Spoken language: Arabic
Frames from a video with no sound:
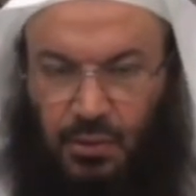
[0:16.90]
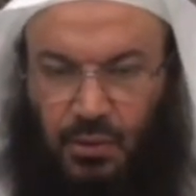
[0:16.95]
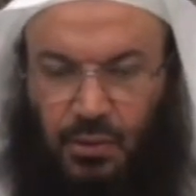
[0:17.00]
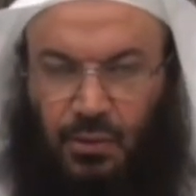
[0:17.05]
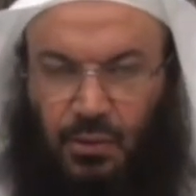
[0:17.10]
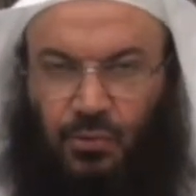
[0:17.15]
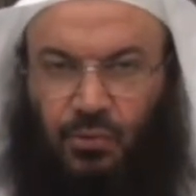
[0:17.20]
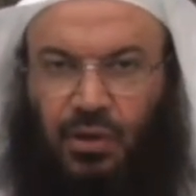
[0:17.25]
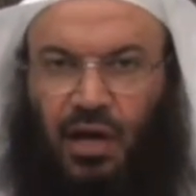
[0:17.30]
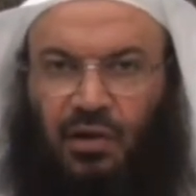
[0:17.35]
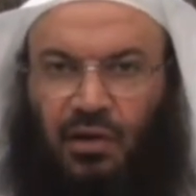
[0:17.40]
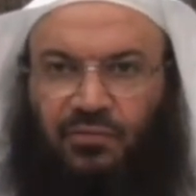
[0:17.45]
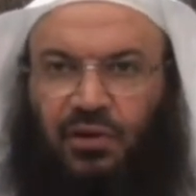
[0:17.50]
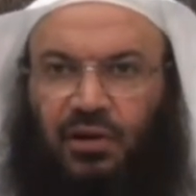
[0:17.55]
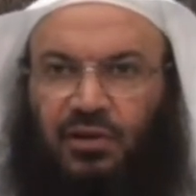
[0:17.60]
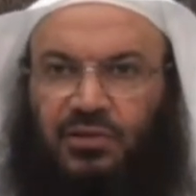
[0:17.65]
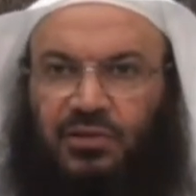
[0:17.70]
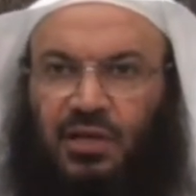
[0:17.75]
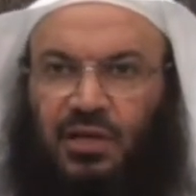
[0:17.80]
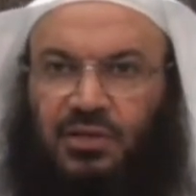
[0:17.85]
وكان في
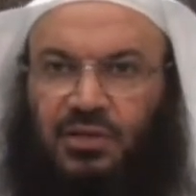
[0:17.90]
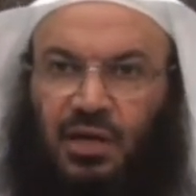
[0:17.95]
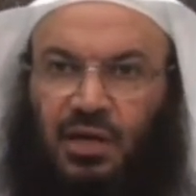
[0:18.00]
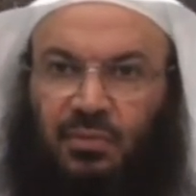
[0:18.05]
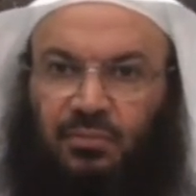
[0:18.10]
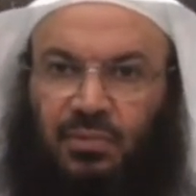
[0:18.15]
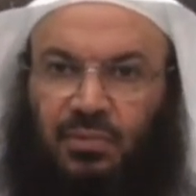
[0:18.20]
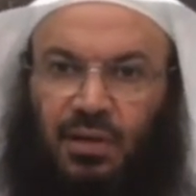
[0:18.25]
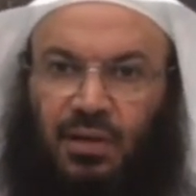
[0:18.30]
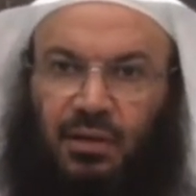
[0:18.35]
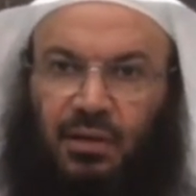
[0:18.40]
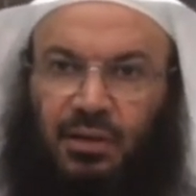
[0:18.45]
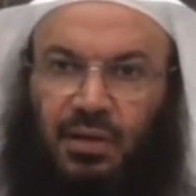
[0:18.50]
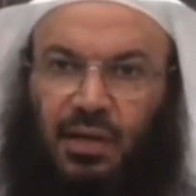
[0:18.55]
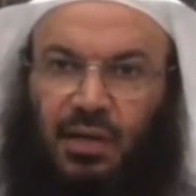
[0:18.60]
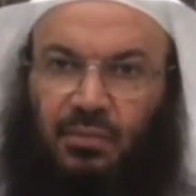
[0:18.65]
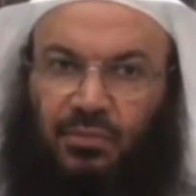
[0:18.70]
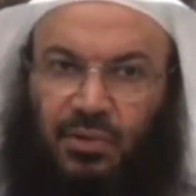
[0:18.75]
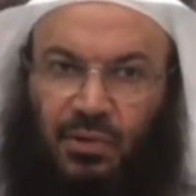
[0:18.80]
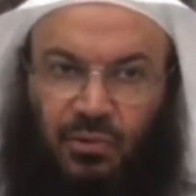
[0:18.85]
الحجاز قبل
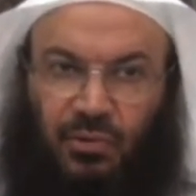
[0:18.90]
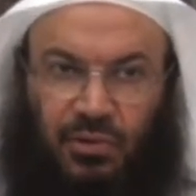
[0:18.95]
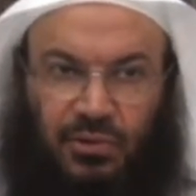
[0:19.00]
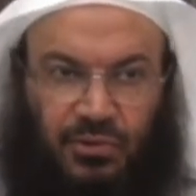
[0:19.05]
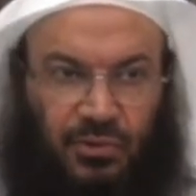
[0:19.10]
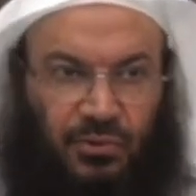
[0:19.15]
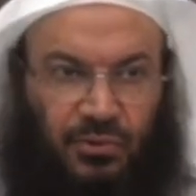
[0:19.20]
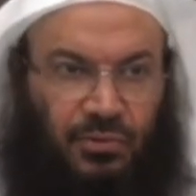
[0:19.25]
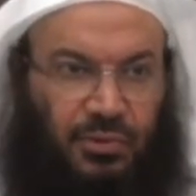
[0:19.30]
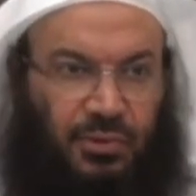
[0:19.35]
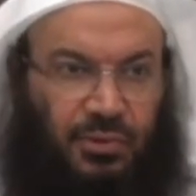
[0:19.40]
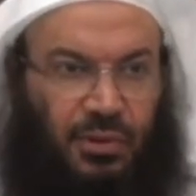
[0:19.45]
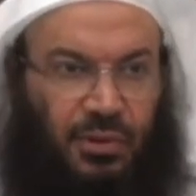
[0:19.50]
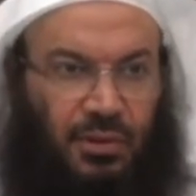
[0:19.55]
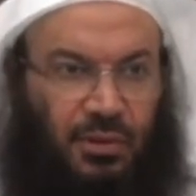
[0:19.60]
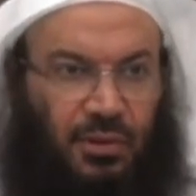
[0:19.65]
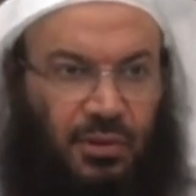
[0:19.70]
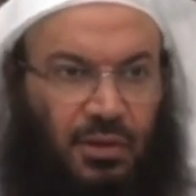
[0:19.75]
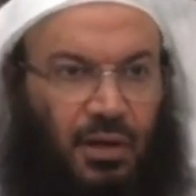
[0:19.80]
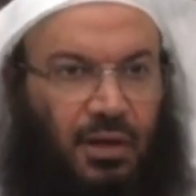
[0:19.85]
قيام الدولة السعودية
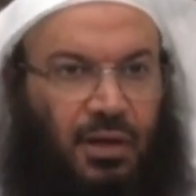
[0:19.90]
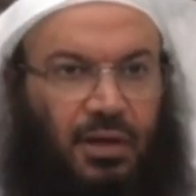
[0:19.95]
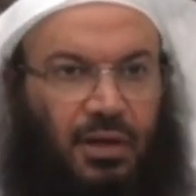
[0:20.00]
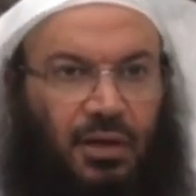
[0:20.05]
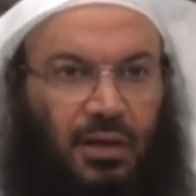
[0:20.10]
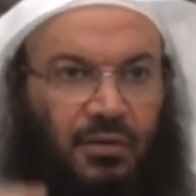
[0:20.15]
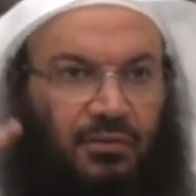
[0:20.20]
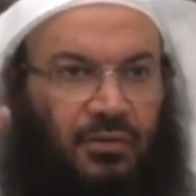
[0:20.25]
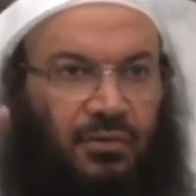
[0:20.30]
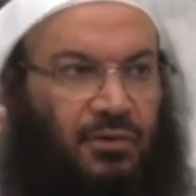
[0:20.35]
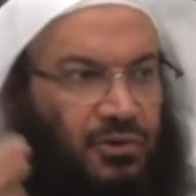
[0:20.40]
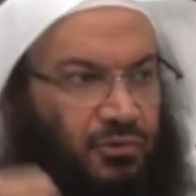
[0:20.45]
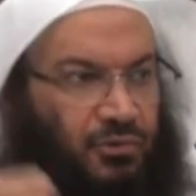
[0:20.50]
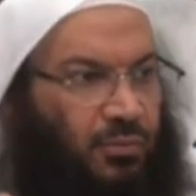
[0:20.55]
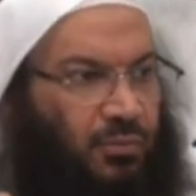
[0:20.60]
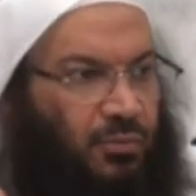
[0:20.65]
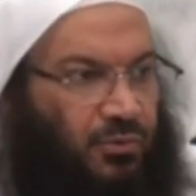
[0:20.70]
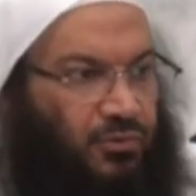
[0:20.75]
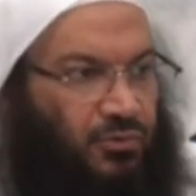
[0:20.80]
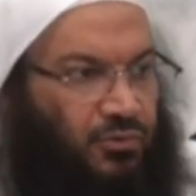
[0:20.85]
هكذا في صور
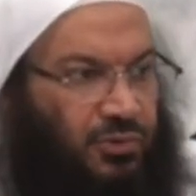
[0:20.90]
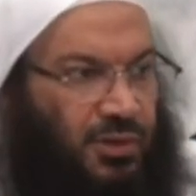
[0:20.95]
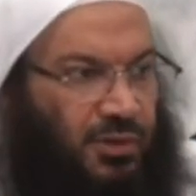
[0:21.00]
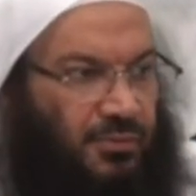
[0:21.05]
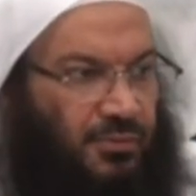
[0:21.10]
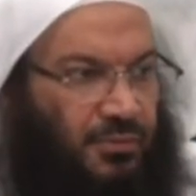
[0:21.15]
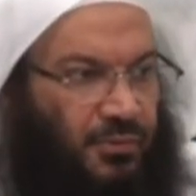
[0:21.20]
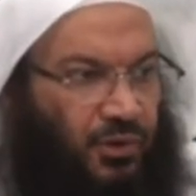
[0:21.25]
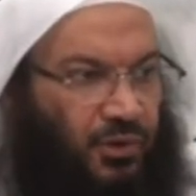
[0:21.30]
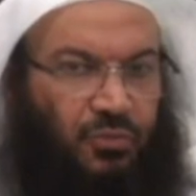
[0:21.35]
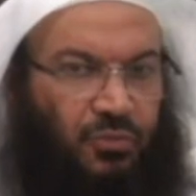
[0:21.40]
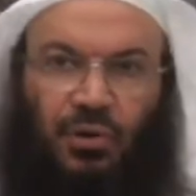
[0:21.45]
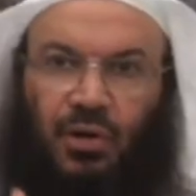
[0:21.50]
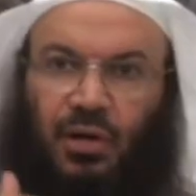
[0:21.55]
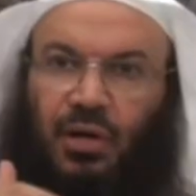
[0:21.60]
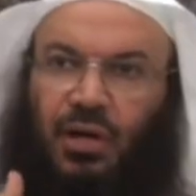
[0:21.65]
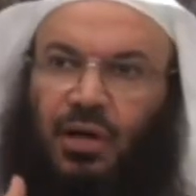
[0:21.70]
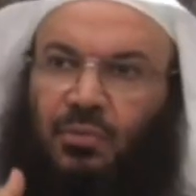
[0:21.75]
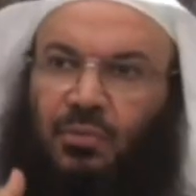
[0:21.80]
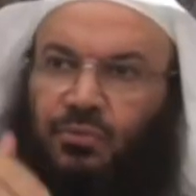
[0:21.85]
موجودة
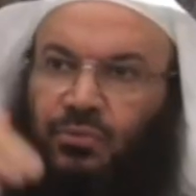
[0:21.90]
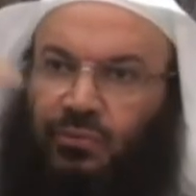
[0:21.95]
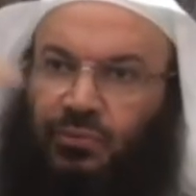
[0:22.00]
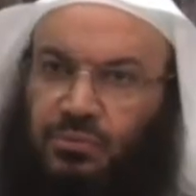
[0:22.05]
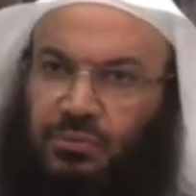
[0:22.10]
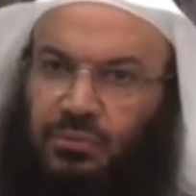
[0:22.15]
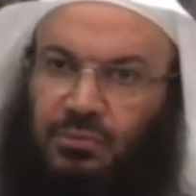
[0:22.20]
قباب